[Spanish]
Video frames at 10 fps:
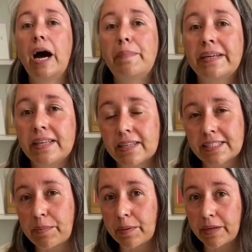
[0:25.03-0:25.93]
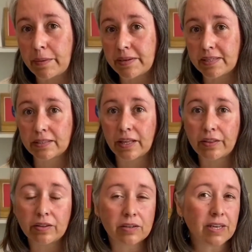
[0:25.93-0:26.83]
A partir de esta primera
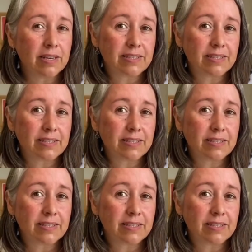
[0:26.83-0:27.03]
presentación